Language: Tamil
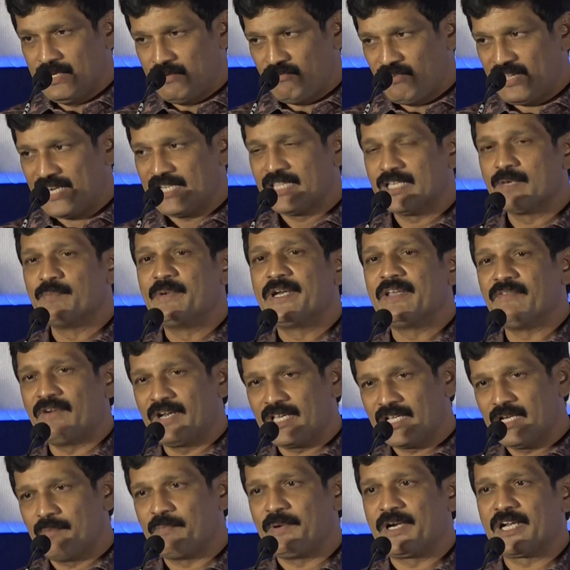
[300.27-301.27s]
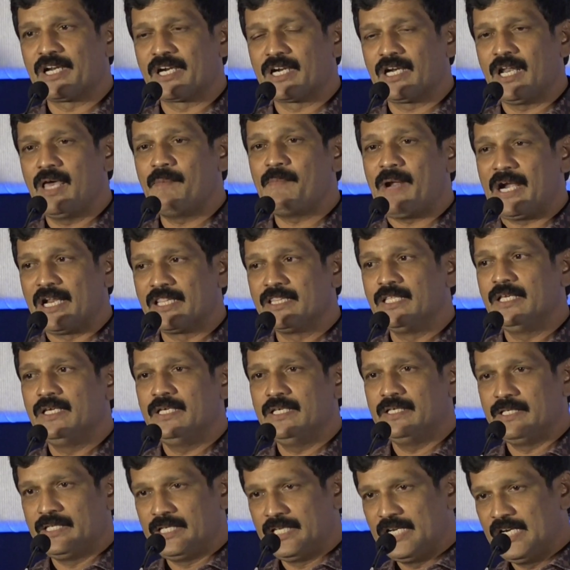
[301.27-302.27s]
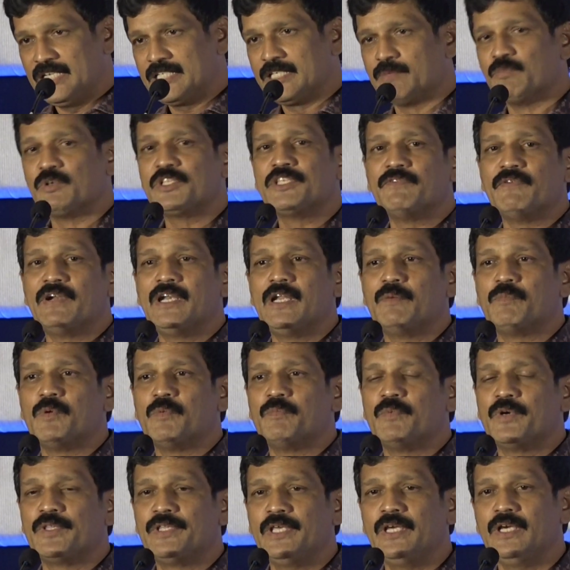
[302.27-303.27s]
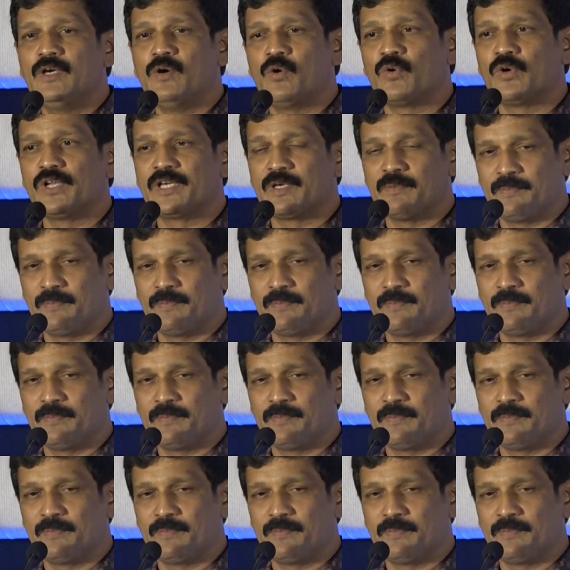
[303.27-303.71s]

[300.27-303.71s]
வரதுக்கு முன்னாடி வழங்கப்பட்டிருக்கலாம் அல்லது நிகழ்ச்சி முடிஞ்சு வெளில போகும்போது உங்களுக்கு